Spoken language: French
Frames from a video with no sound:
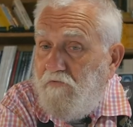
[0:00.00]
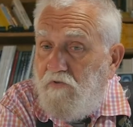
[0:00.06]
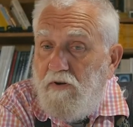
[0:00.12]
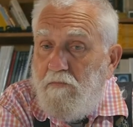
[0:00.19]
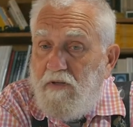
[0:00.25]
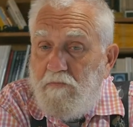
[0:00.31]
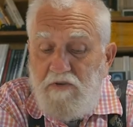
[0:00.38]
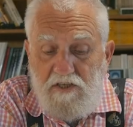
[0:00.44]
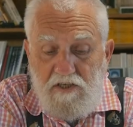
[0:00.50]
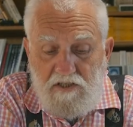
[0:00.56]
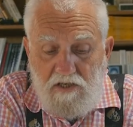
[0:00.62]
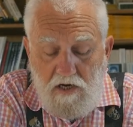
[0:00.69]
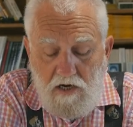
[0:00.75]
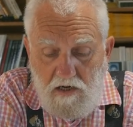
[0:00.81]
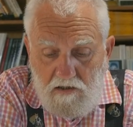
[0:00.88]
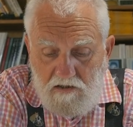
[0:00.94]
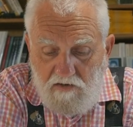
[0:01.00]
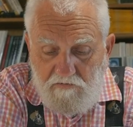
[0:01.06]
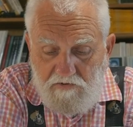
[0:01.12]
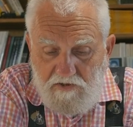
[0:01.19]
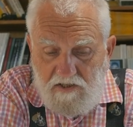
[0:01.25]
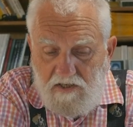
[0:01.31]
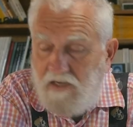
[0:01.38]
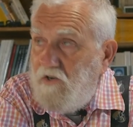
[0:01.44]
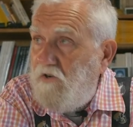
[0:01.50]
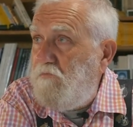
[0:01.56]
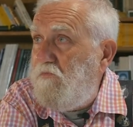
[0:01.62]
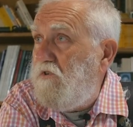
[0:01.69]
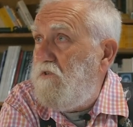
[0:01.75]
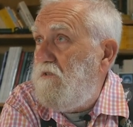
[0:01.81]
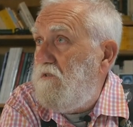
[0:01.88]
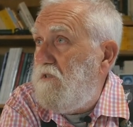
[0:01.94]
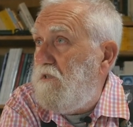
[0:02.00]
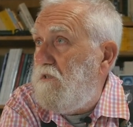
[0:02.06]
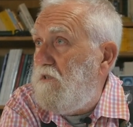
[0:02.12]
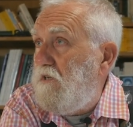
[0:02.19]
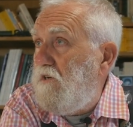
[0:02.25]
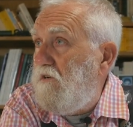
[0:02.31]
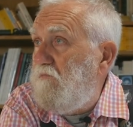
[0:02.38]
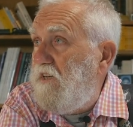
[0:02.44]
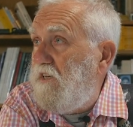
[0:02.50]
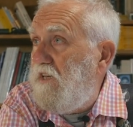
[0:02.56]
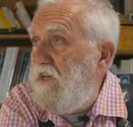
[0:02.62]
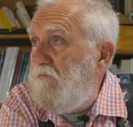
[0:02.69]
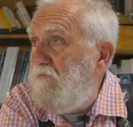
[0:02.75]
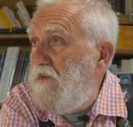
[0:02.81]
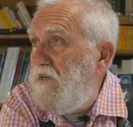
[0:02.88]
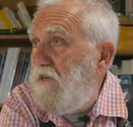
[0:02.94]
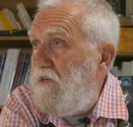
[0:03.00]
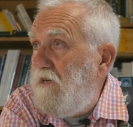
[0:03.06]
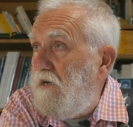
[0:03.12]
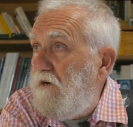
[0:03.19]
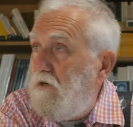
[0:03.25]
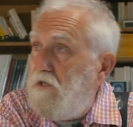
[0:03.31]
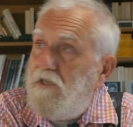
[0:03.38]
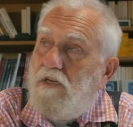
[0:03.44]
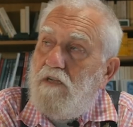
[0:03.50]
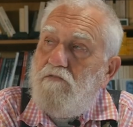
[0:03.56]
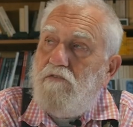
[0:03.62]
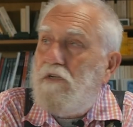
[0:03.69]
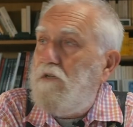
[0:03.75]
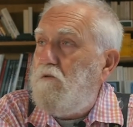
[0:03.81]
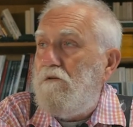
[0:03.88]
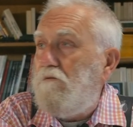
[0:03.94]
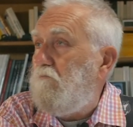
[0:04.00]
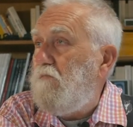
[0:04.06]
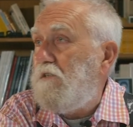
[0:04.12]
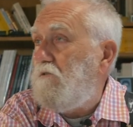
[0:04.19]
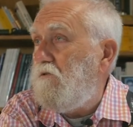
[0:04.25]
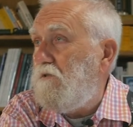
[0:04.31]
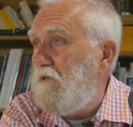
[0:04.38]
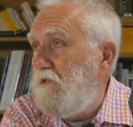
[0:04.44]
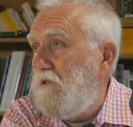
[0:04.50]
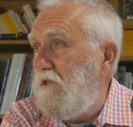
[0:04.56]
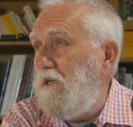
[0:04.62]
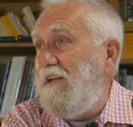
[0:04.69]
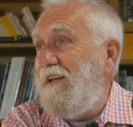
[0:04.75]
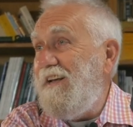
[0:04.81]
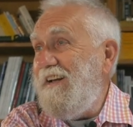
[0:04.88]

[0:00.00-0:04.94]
fois même il disait ah t'as fait ça comment C'était comme un gamin alors qu'il avait une maturité.